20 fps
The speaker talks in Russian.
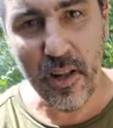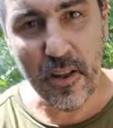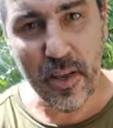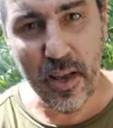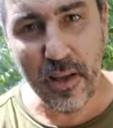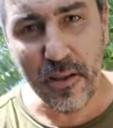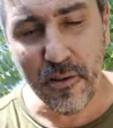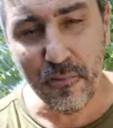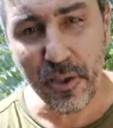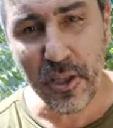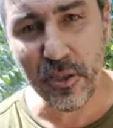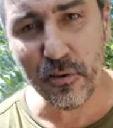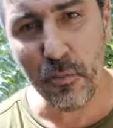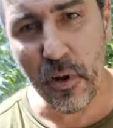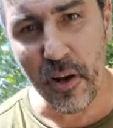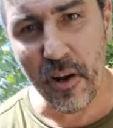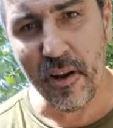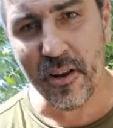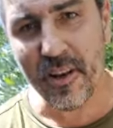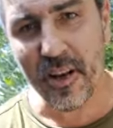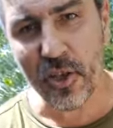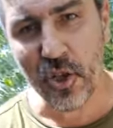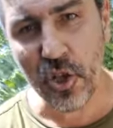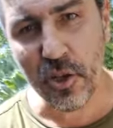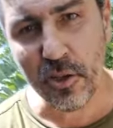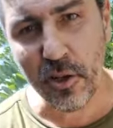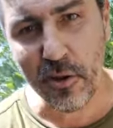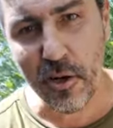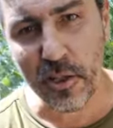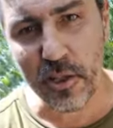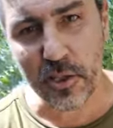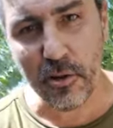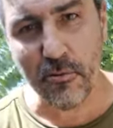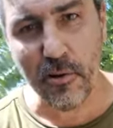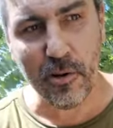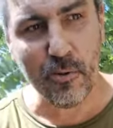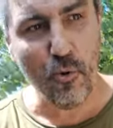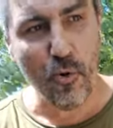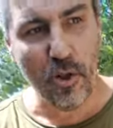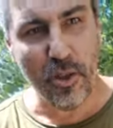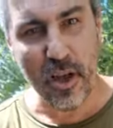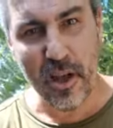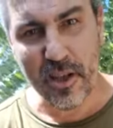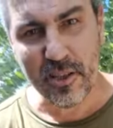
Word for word: И они все смотрели, как с 2014 года